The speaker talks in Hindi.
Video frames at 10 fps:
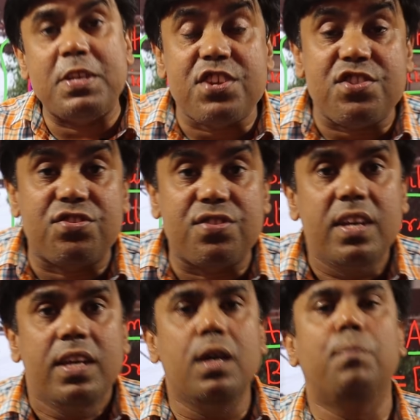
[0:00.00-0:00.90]
पेशेंस
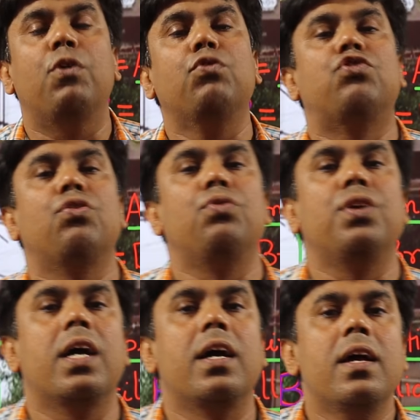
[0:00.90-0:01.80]
यह बहुत
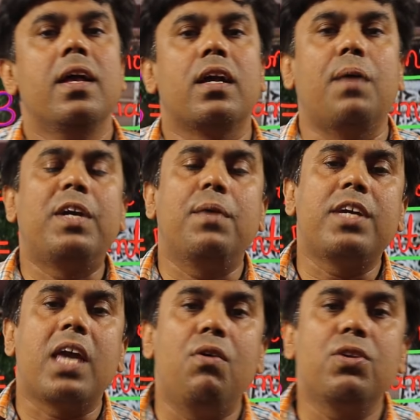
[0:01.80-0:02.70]
ज़रूरी है कभी कभी
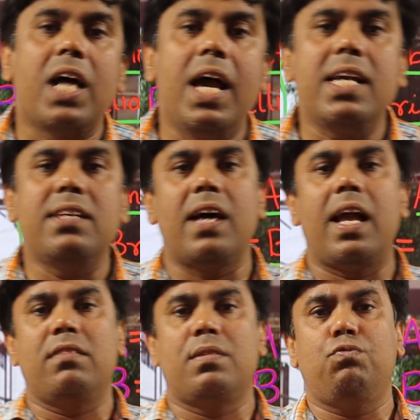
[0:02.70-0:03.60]
क्या होता है कि
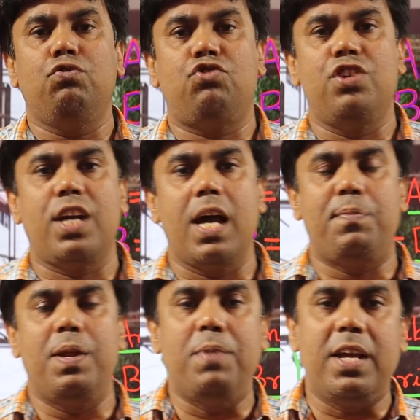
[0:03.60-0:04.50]
सारा सब कुछ ठीक है
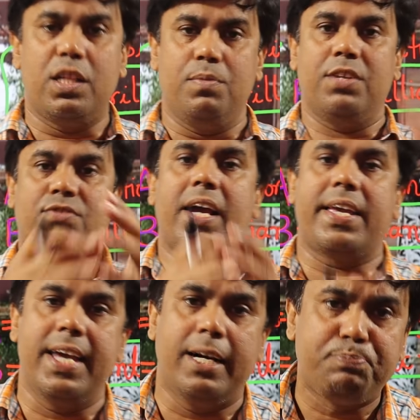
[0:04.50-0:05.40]
आपने मेहनत भी अच्छा
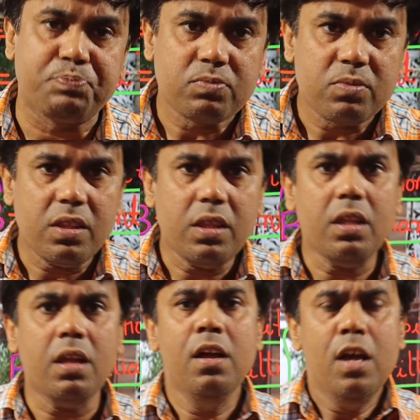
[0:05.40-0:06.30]
किया
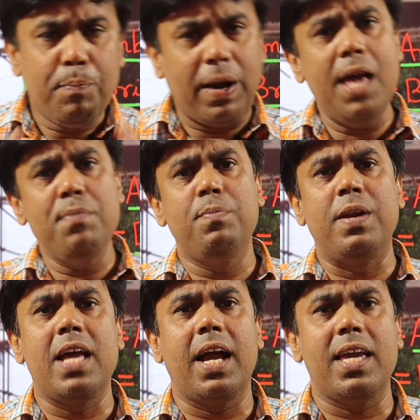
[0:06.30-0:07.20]
पढ़ाई भी
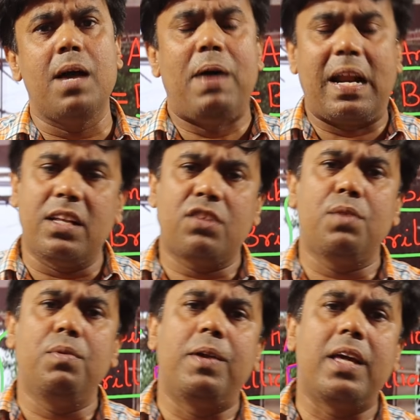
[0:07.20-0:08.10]
बढ़िया किया
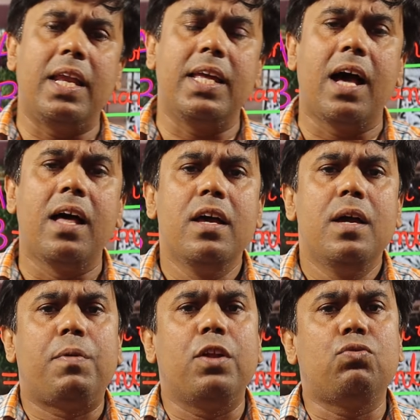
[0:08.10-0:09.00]
मार्गदर्शन भी बढ़िया लिया
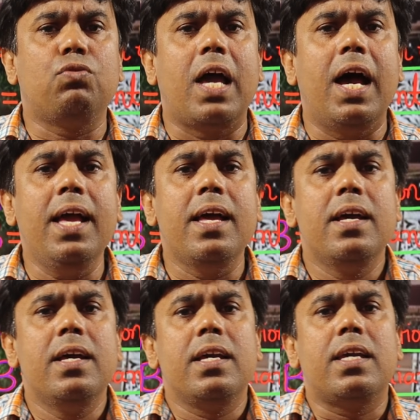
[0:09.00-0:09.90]
परंतु क्या है
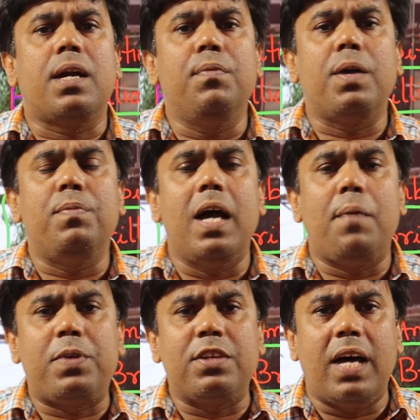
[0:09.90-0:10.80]
कि कभी कभी
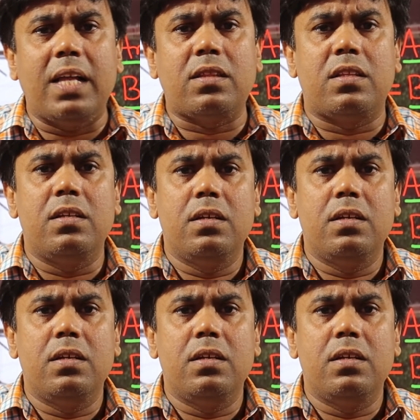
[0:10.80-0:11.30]
आपके साथ